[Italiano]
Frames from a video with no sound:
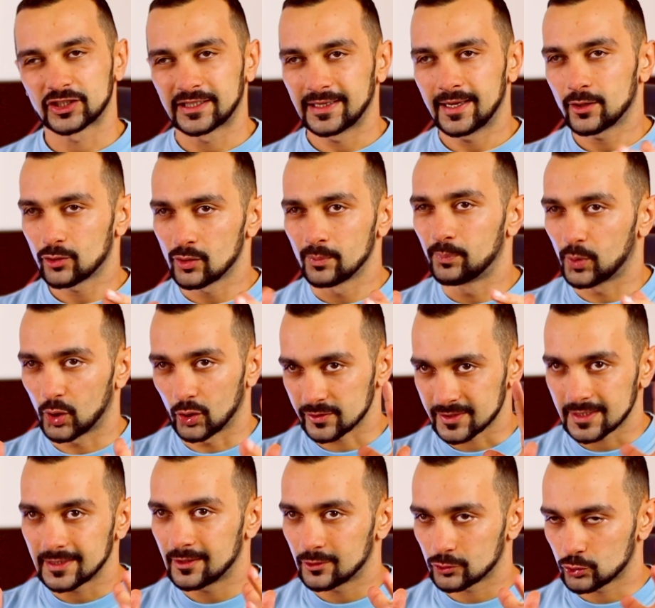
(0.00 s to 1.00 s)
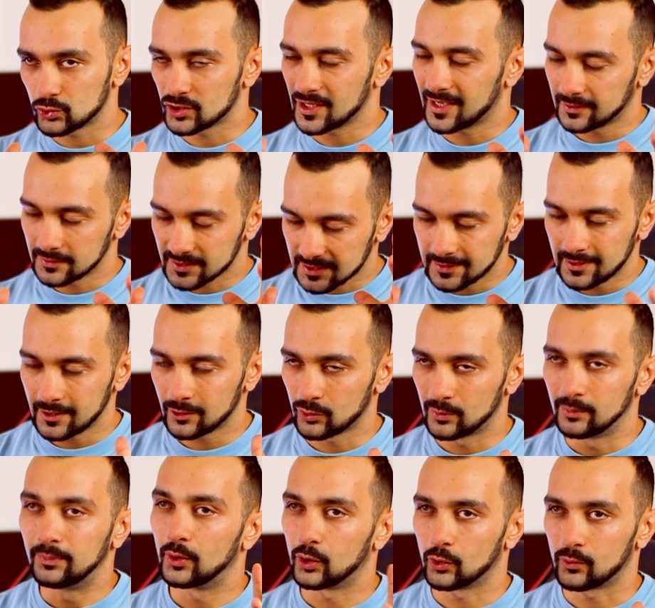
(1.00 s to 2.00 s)
sclero un po', sclero, scusate, sclero
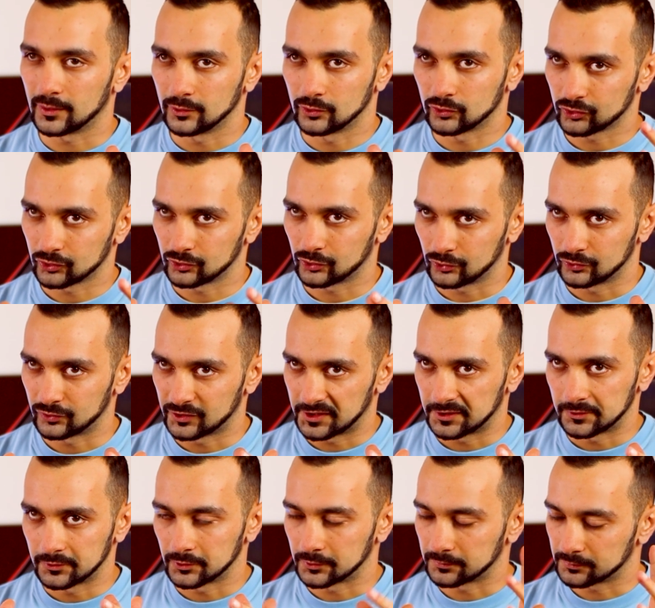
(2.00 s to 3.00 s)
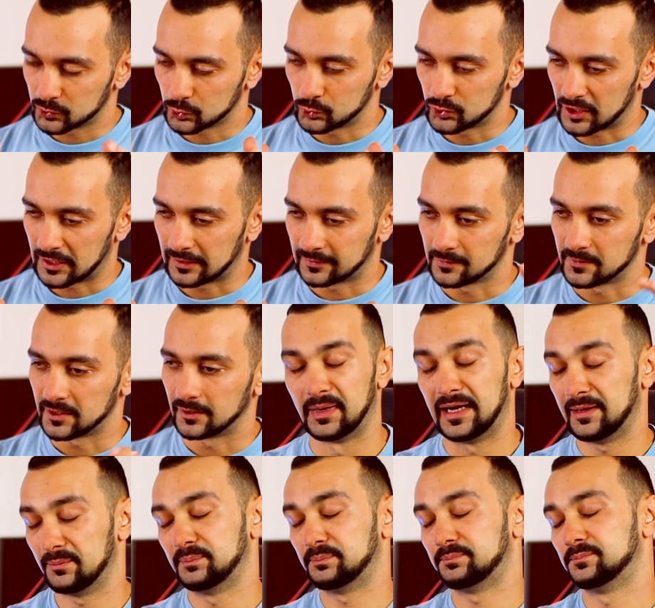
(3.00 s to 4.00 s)
un po' quando sono contento, scusate.
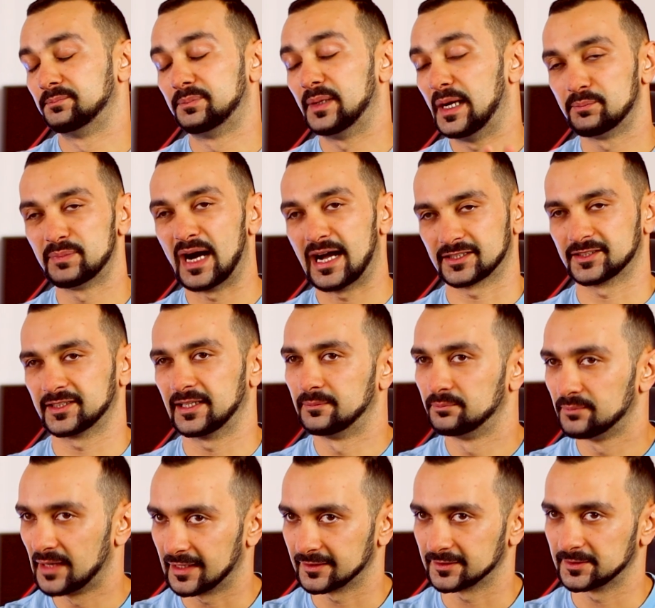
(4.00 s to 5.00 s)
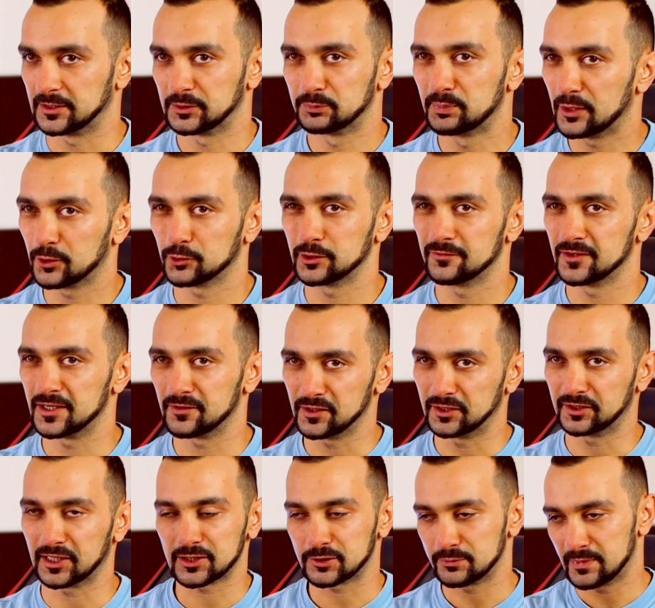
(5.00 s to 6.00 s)
Ma basta, basta, spero di avervi
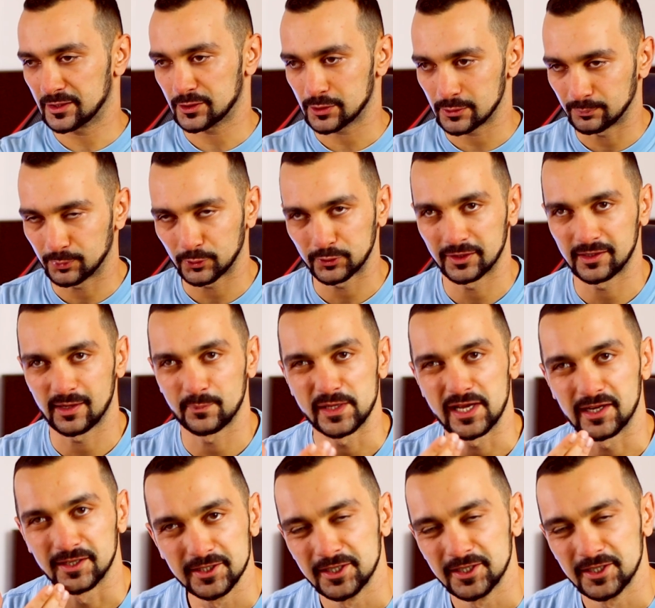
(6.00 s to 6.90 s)
trasmesso un po' della mia